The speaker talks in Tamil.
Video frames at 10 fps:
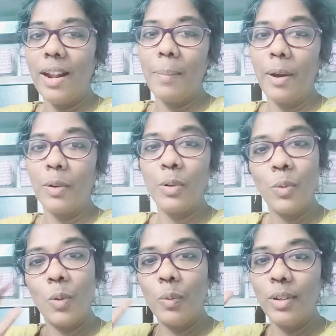வேலை
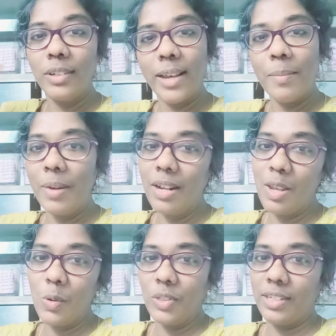பார்க்கணும்னு ஒவ்வொரு டைமுமே
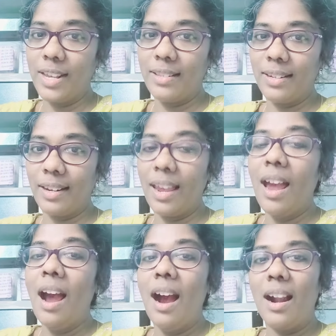நான் யோசிச்சுட்டே இருந்திருக்கேன்
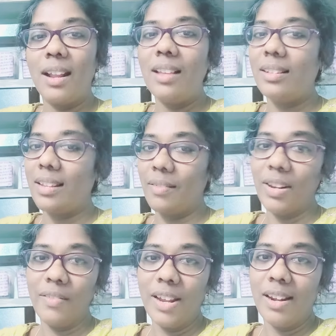ஆனால் அது
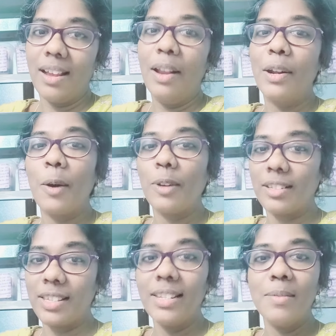நிறைவேறவே இல்லை நான் ஒரு
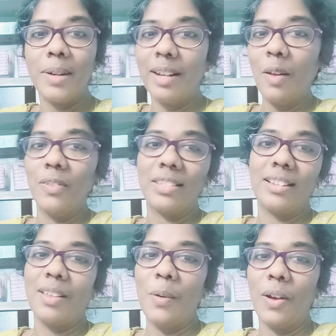அசிஸ்டன்ட் மெடிக்கல்
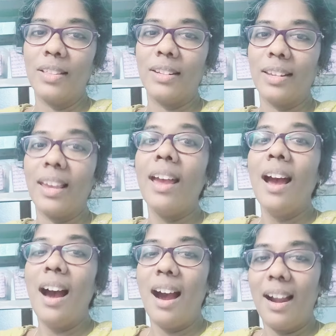ஆஃபீஸராக தான் உட்காந்துருக்கேன்
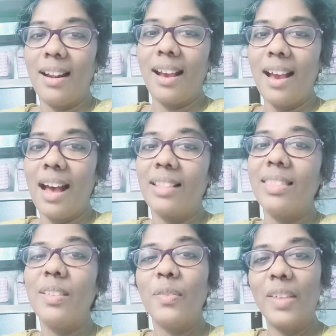ஆனால்
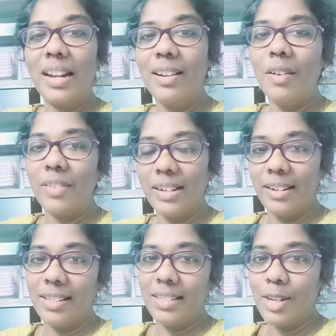அந்த ஃபீல்ட் ஆஃப்
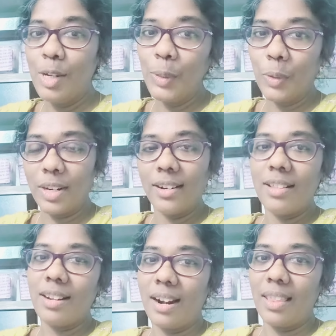இன்ட்ரெஸ்ட் இன்னும்
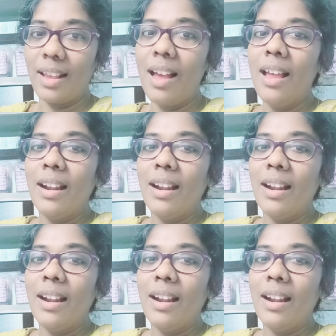தொடர்றதுனால தான்